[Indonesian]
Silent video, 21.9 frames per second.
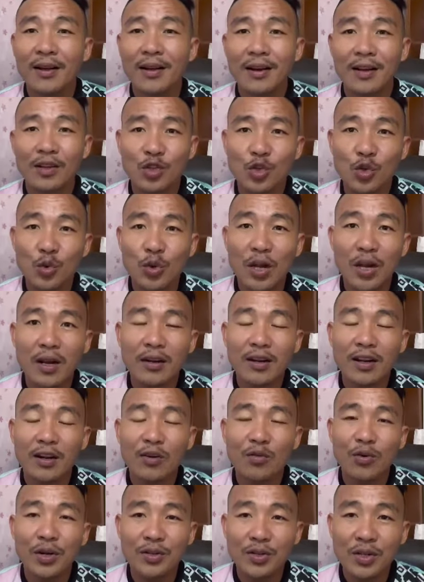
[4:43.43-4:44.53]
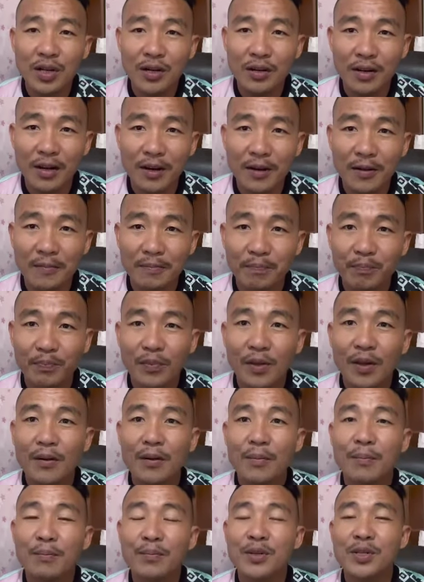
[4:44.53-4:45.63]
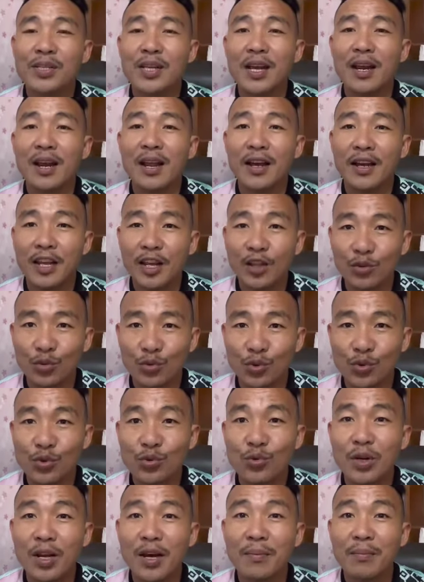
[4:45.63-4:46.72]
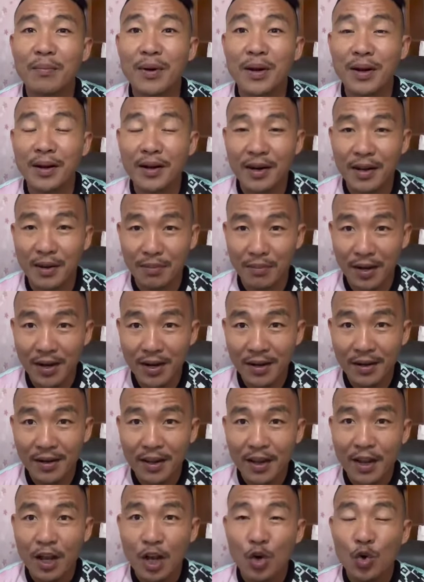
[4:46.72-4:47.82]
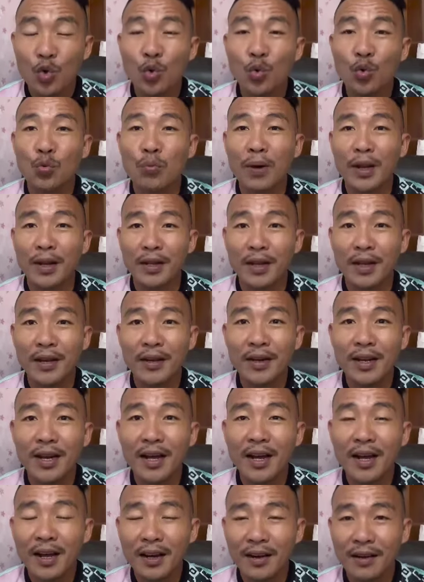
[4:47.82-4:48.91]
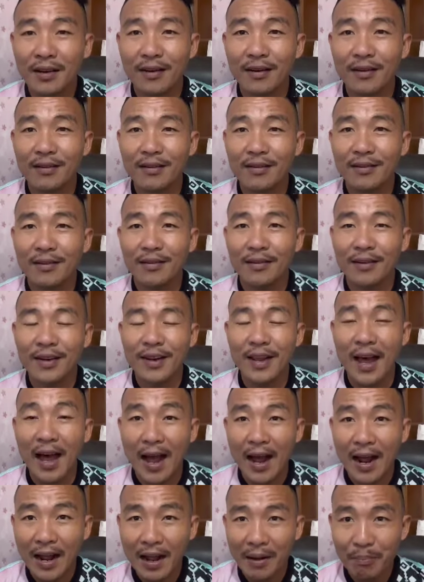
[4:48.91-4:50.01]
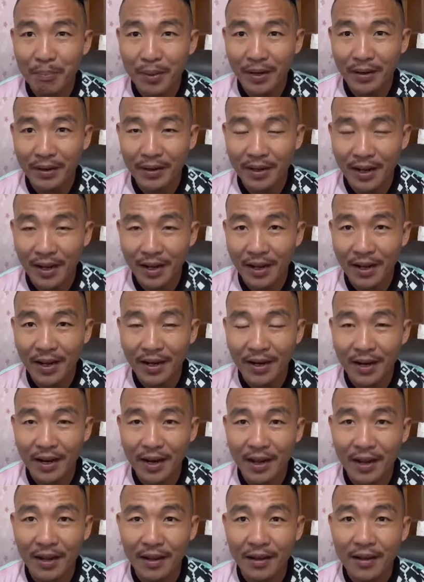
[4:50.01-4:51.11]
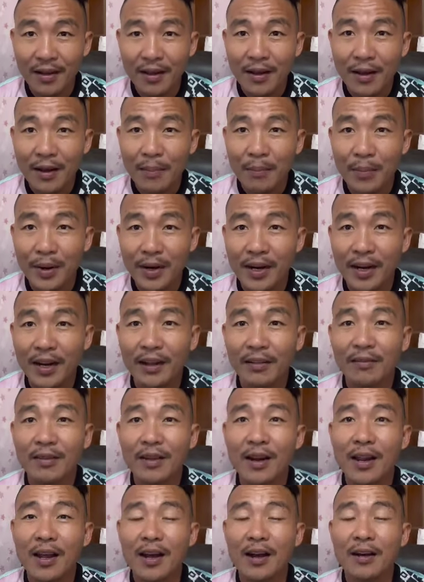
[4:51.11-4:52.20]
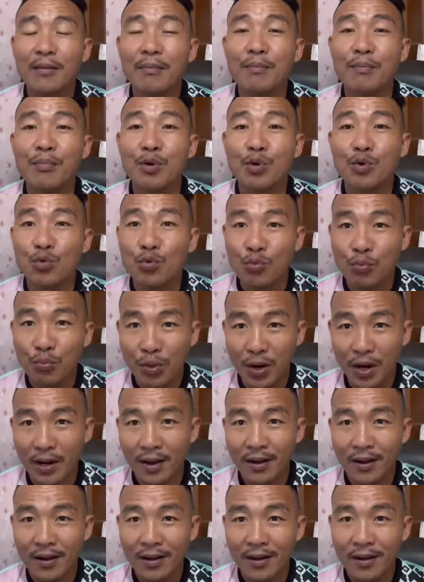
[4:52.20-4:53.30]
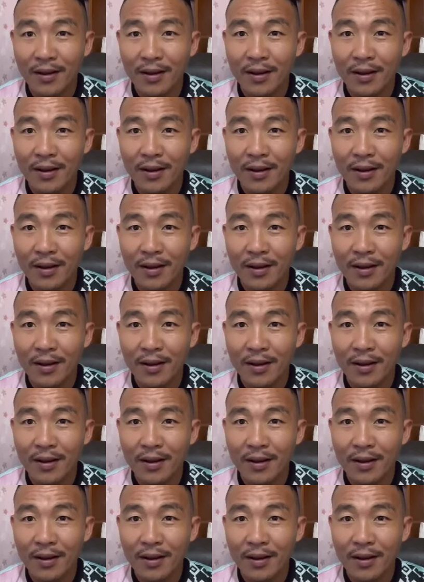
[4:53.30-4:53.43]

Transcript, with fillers: rasional dan wajarnya pesalah itu sudah menerima hukumannya dan anggapannya adalah mereka telah berubah.